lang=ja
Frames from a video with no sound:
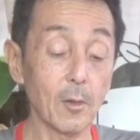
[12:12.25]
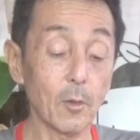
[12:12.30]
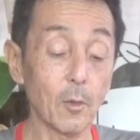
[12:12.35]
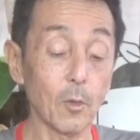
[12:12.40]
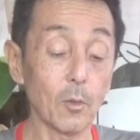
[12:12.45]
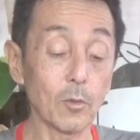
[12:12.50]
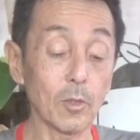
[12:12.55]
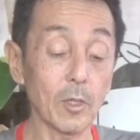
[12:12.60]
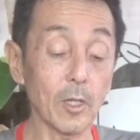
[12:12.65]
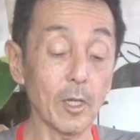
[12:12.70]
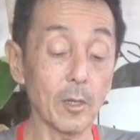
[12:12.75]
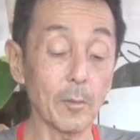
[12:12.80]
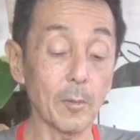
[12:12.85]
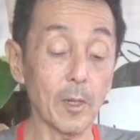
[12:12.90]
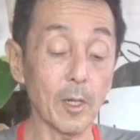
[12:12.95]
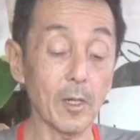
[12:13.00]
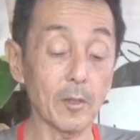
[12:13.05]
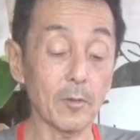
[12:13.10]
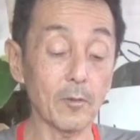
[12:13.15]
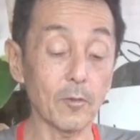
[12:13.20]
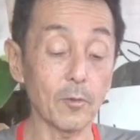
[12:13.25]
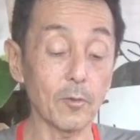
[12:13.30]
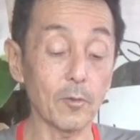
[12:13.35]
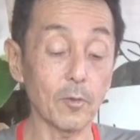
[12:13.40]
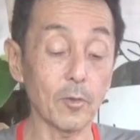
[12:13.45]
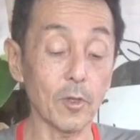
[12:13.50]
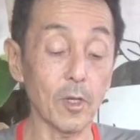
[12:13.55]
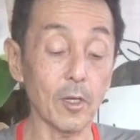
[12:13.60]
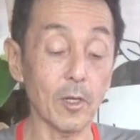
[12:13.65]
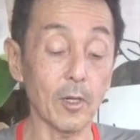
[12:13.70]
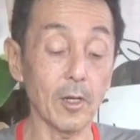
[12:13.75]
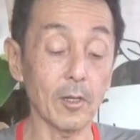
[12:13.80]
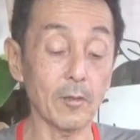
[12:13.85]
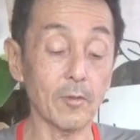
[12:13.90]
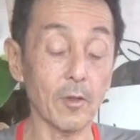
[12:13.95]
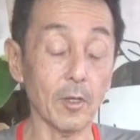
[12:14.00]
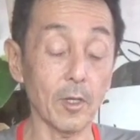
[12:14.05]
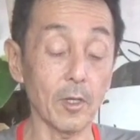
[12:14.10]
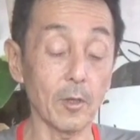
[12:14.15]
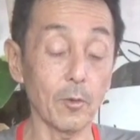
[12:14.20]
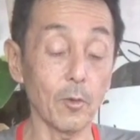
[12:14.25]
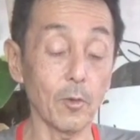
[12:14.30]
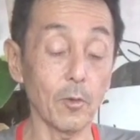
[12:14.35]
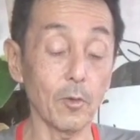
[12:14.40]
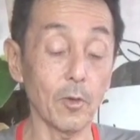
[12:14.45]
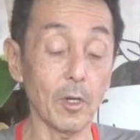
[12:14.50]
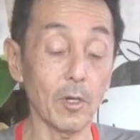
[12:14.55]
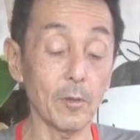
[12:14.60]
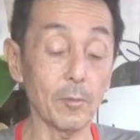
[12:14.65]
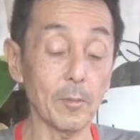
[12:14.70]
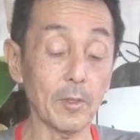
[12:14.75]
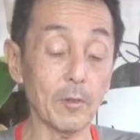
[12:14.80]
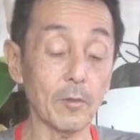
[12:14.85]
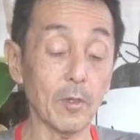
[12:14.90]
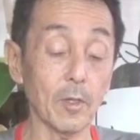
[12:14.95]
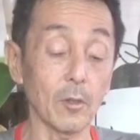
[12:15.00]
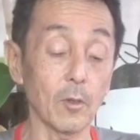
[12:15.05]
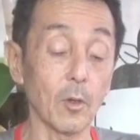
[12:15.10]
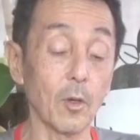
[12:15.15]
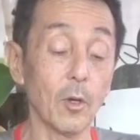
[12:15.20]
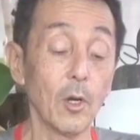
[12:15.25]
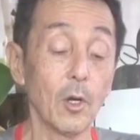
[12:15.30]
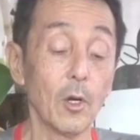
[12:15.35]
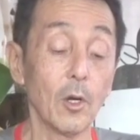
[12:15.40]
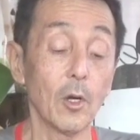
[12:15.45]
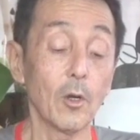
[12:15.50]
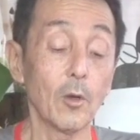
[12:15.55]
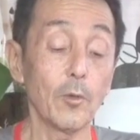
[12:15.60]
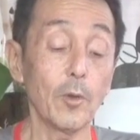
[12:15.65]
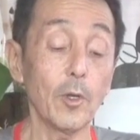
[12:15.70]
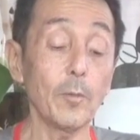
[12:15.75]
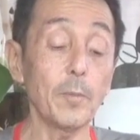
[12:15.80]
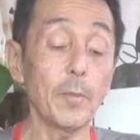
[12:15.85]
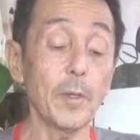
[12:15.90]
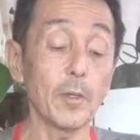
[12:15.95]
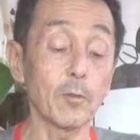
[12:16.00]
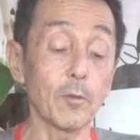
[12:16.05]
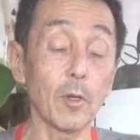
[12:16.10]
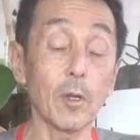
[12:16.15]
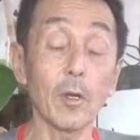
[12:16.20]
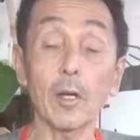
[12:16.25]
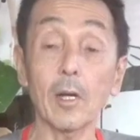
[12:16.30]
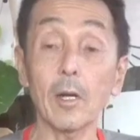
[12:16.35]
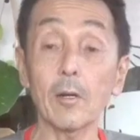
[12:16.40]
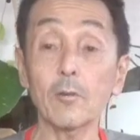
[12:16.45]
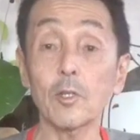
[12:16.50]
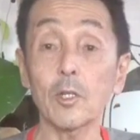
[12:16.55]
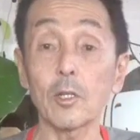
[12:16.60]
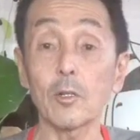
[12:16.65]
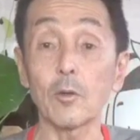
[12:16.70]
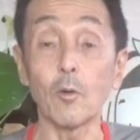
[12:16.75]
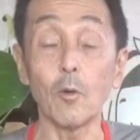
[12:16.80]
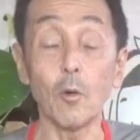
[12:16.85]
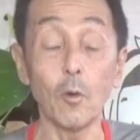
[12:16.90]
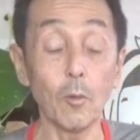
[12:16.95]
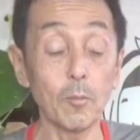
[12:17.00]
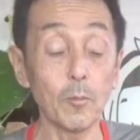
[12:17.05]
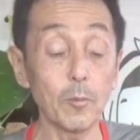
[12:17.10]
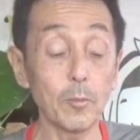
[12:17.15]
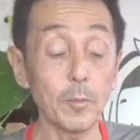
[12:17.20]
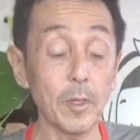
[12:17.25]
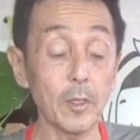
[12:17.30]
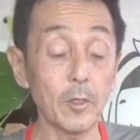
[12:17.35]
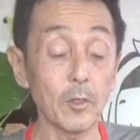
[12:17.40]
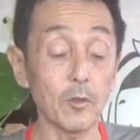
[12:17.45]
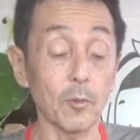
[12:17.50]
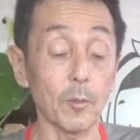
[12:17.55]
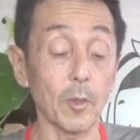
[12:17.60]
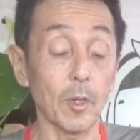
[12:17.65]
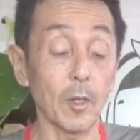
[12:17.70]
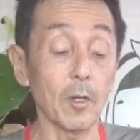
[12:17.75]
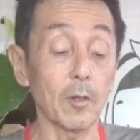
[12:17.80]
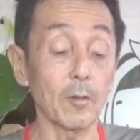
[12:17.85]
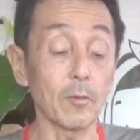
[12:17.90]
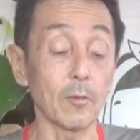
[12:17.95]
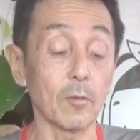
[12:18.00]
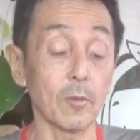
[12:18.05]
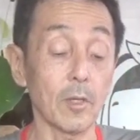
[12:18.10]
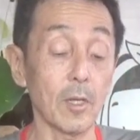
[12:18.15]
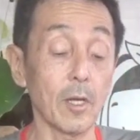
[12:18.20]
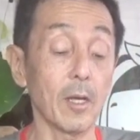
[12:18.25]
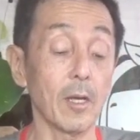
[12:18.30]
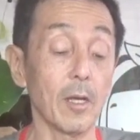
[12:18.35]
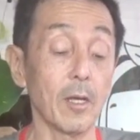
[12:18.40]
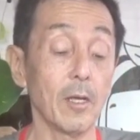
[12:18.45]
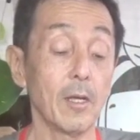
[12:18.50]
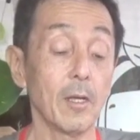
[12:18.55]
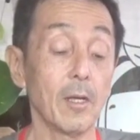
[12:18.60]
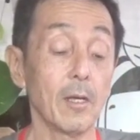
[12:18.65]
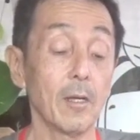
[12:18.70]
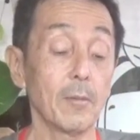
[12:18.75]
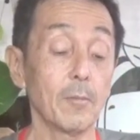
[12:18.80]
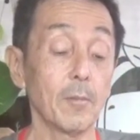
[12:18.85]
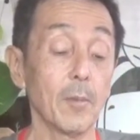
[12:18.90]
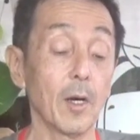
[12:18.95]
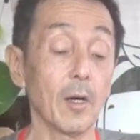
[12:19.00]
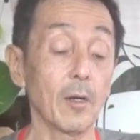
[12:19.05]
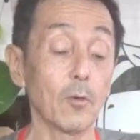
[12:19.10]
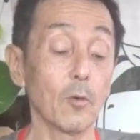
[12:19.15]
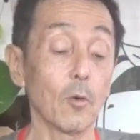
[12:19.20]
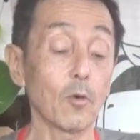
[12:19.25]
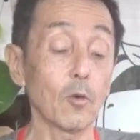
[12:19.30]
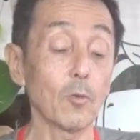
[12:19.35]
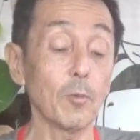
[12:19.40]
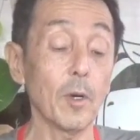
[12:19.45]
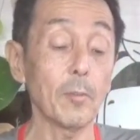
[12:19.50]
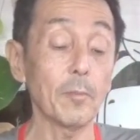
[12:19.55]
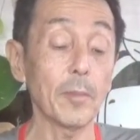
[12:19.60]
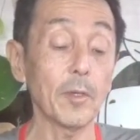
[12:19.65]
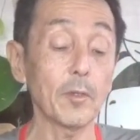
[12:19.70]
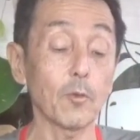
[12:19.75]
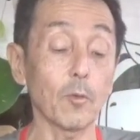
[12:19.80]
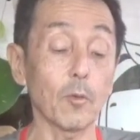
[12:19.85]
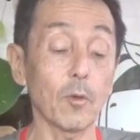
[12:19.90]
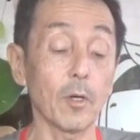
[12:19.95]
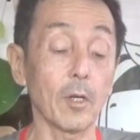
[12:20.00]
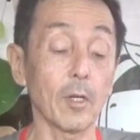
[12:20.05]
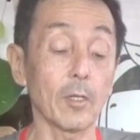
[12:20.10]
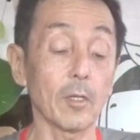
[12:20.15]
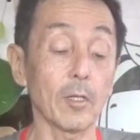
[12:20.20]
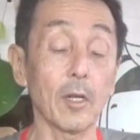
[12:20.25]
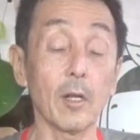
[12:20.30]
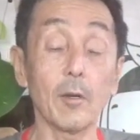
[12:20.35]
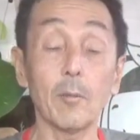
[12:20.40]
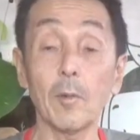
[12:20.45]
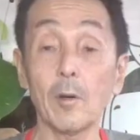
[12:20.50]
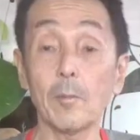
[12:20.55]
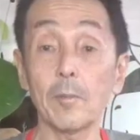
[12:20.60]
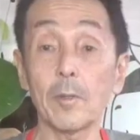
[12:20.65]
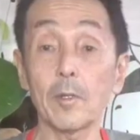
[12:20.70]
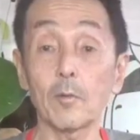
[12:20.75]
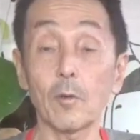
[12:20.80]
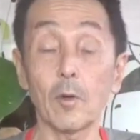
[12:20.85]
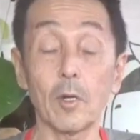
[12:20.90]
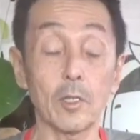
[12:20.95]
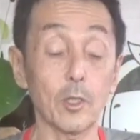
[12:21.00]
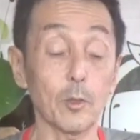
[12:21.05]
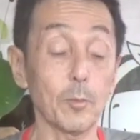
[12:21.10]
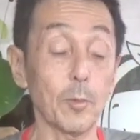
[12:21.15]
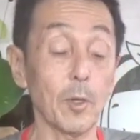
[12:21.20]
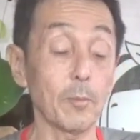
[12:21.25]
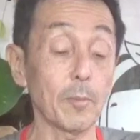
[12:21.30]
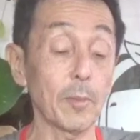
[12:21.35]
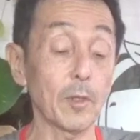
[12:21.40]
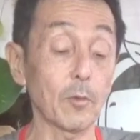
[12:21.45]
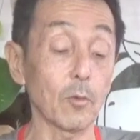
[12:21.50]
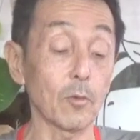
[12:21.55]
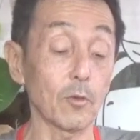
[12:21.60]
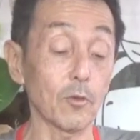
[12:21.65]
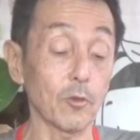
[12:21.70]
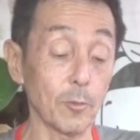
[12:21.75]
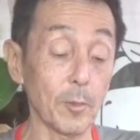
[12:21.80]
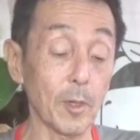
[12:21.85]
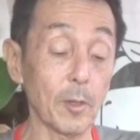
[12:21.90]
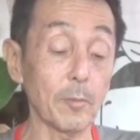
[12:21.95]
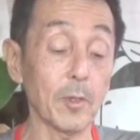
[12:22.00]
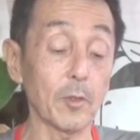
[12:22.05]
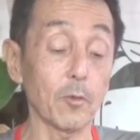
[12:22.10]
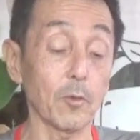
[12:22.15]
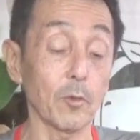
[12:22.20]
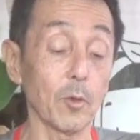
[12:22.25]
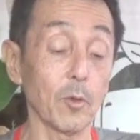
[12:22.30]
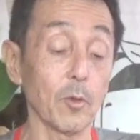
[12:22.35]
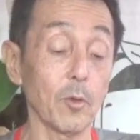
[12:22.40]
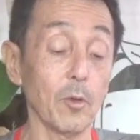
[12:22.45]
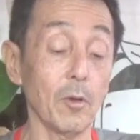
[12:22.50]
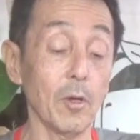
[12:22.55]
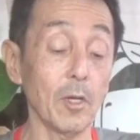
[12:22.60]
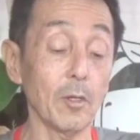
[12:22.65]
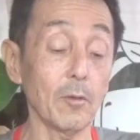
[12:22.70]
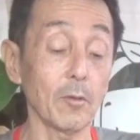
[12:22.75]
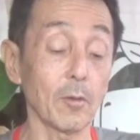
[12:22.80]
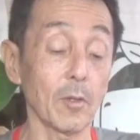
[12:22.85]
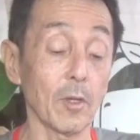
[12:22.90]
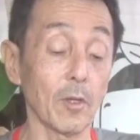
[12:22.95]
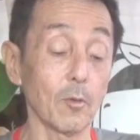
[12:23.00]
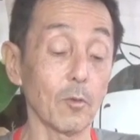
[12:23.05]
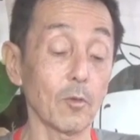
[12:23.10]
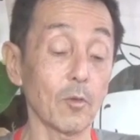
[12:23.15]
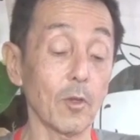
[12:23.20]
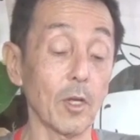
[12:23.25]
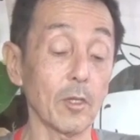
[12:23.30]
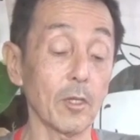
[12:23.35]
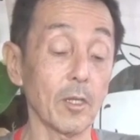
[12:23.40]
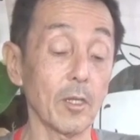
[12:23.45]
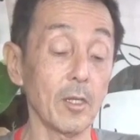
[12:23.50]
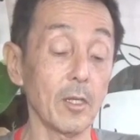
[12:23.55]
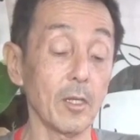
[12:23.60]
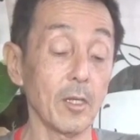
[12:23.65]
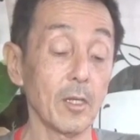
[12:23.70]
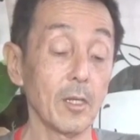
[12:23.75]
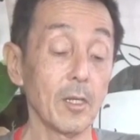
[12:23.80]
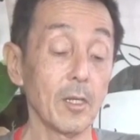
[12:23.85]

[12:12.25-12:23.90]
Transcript: ホンダ、ヤマハ、スズキ、川崎、いろいろありますけど、フィリピンのね各社のホームページもあるんで、6万ペソから7万ペソ、8万ペソ、10万ペソいろいろあるんで、予算に